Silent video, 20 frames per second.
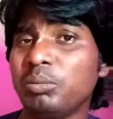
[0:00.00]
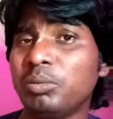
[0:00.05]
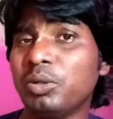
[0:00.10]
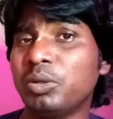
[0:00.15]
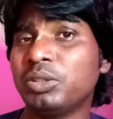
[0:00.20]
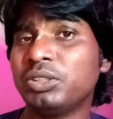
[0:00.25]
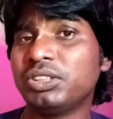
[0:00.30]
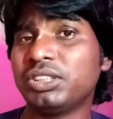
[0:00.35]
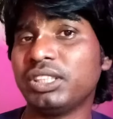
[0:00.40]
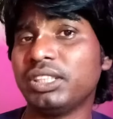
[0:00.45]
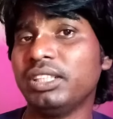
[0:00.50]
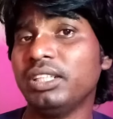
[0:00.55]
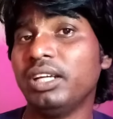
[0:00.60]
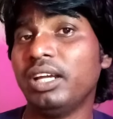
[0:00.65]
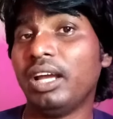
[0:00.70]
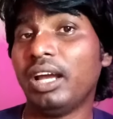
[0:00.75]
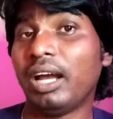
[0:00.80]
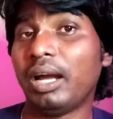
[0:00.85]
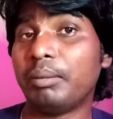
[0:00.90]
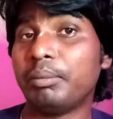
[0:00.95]
নম্বর হচ্ছে
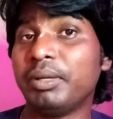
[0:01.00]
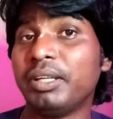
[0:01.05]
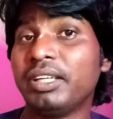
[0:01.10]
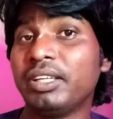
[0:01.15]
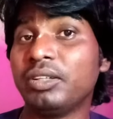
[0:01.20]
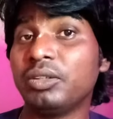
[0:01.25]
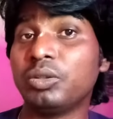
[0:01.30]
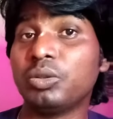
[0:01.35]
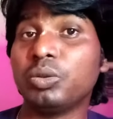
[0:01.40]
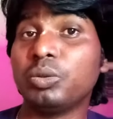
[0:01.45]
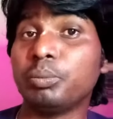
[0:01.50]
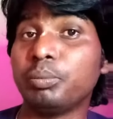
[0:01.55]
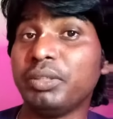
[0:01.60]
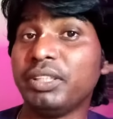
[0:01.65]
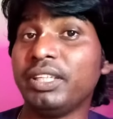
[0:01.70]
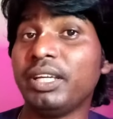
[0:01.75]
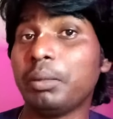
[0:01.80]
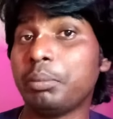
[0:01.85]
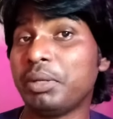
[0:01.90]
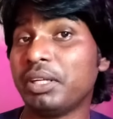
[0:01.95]
আপনি কিন্তু
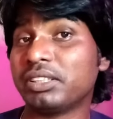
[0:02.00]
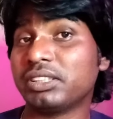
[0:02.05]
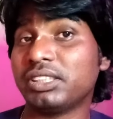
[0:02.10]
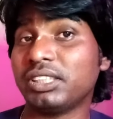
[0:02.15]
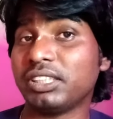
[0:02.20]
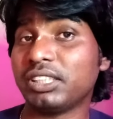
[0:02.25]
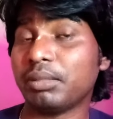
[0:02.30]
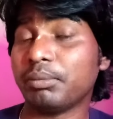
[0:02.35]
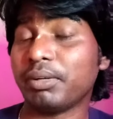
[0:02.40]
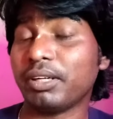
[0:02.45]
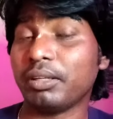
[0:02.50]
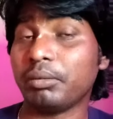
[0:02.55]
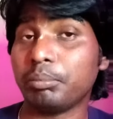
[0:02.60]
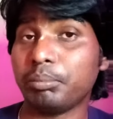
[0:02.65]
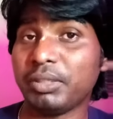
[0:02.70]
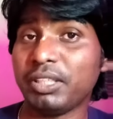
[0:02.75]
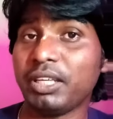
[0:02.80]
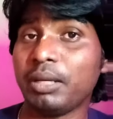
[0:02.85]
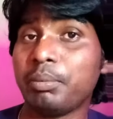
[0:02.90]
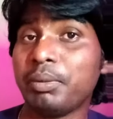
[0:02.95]
ভিএফএক্স শিখতে পারেন
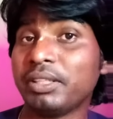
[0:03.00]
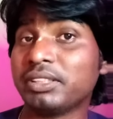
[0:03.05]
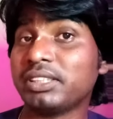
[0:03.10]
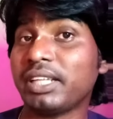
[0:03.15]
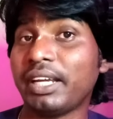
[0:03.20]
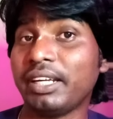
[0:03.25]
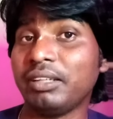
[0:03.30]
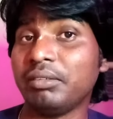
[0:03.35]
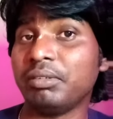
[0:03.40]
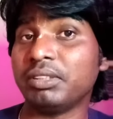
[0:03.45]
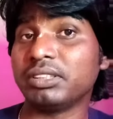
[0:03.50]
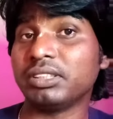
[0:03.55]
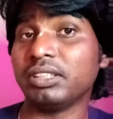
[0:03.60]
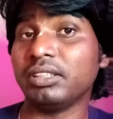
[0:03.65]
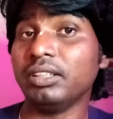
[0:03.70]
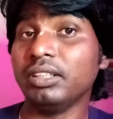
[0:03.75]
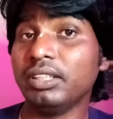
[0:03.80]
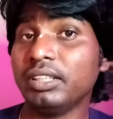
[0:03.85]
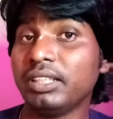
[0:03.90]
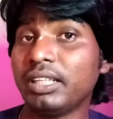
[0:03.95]
ভিএফএক্স
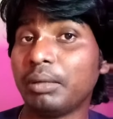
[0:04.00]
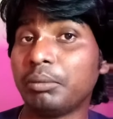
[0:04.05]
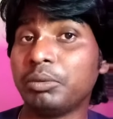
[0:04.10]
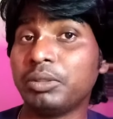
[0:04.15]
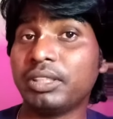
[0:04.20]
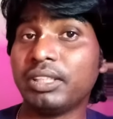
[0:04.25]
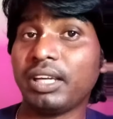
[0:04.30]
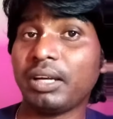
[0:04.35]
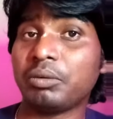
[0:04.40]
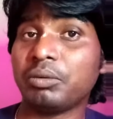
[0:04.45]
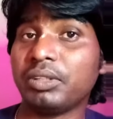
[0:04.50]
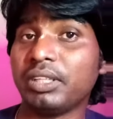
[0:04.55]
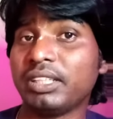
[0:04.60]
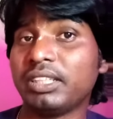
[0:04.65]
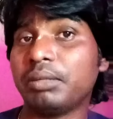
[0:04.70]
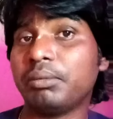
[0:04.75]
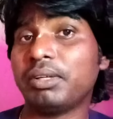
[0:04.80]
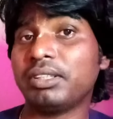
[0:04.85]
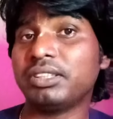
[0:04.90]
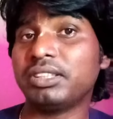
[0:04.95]
অ্যানিমেশন এমনকি এখন
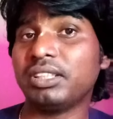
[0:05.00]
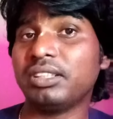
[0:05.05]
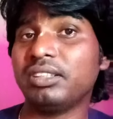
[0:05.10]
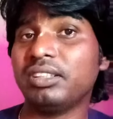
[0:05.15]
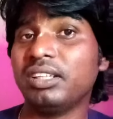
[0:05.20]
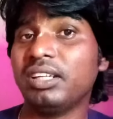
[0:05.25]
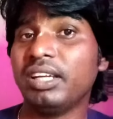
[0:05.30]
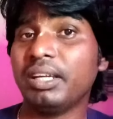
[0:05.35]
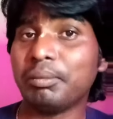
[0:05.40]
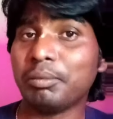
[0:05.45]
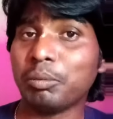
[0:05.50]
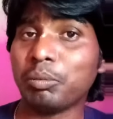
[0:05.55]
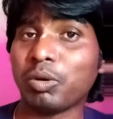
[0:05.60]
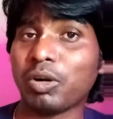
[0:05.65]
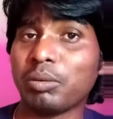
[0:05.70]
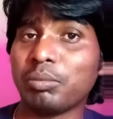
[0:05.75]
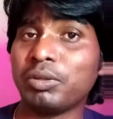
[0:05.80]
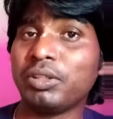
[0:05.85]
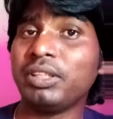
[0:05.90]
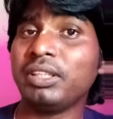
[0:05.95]
দেখতে পাচ্ছেন এবং
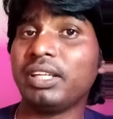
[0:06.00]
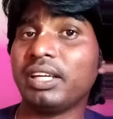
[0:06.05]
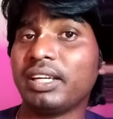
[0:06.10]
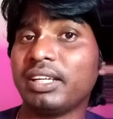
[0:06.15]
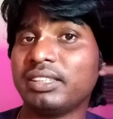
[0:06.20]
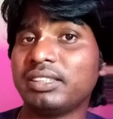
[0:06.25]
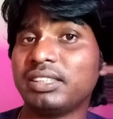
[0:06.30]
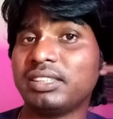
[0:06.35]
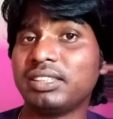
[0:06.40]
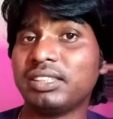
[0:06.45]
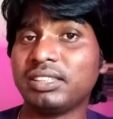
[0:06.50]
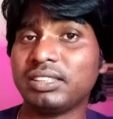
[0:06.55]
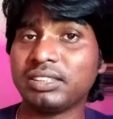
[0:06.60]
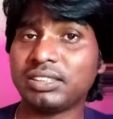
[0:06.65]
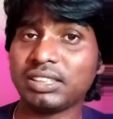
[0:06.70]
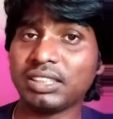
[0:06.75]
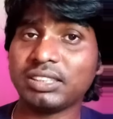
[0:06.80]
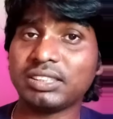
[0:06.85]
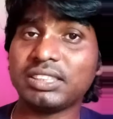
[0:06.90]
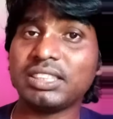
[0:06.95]
বরাবরই দেখে এসেছেন
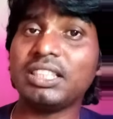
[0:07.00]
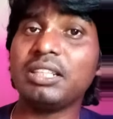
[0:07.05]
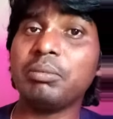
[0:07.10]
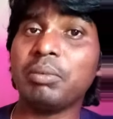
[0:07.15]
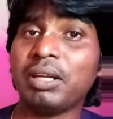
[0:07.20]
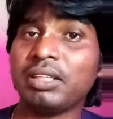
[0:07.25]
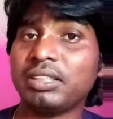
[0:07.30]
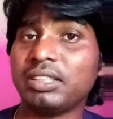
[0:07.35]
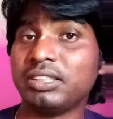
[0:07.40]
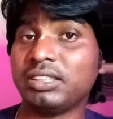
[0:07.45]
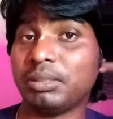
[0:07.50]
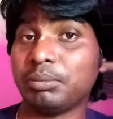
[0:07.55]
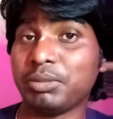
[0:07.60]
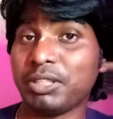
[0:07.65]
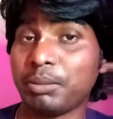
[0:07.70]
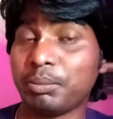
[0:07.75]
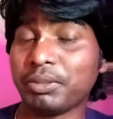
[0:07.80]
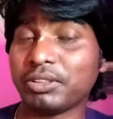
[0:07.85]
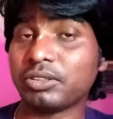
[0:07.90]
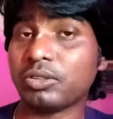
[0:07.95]
যে সিনেমাতে যে
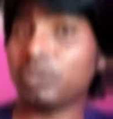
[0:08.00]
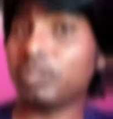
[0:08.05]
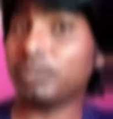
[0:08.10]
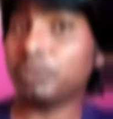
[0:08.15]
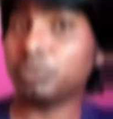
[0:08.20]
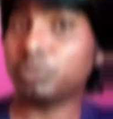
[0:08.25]
ভিএফএক্সগুলো